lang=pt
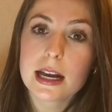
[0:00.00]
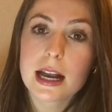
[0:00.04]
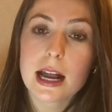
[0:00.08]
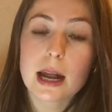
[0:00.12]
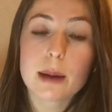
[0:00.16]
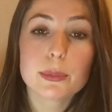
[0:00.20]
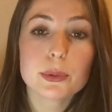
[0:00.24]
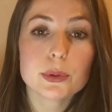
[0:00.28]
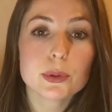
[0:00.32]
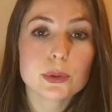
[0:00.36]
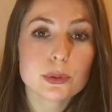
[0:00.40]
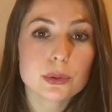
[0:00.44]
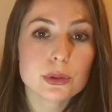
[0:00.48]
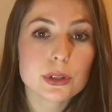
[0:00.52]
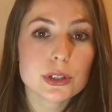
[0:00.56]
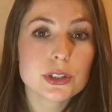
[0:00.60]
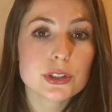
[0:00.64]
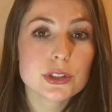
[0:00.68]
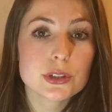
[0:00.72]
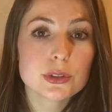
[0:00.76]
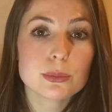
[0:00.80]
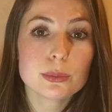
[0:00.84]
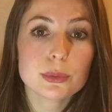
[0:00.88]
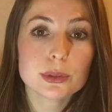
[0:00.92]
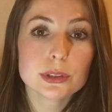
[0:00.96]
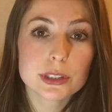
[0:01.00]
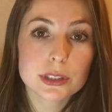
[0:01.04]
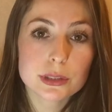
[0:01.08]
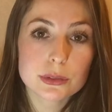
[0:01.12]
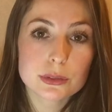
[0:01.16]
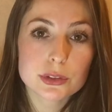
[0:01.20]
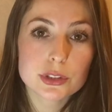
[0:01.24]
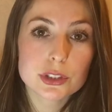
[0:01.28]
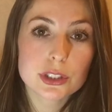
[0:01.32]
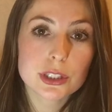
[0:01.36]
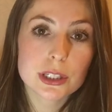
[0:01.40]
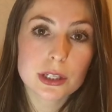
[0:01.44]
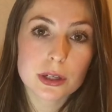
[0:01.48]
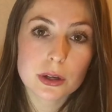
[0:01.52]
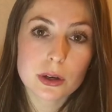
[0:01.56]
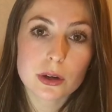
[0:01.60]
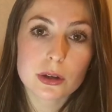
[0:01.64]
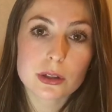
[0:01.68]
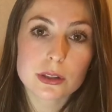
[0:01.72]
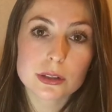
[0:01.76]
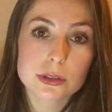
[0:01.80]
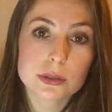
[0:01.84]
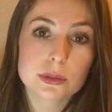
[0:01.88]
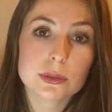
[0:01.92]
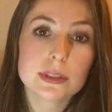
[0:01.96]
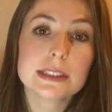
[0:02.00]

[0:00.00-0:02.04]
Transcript: à procura de um modelo de negócio